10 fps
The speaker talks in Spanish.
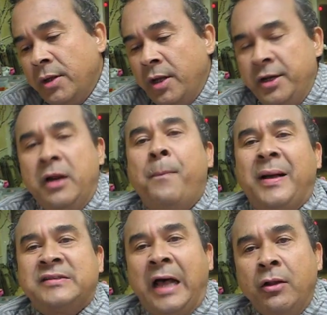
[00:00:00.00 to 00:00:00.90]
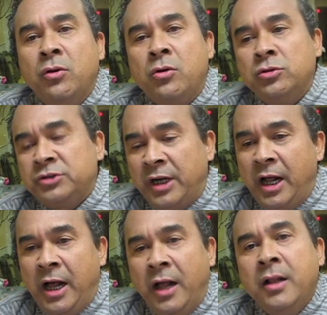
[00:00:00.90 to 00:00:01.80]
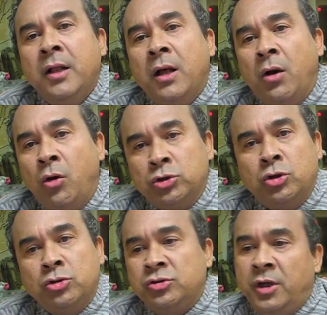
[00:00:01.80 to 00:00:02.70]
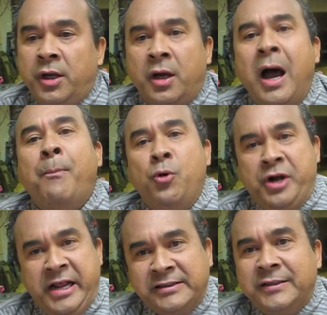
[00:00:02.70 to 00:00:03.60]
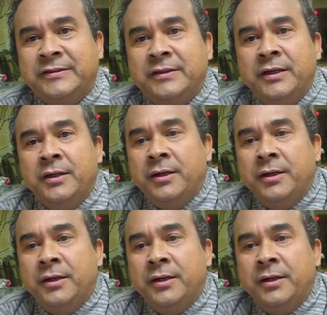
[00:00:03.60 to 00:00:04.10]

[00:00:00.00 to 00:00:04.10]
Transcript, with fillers: el pasado contra otros eh, japoneses.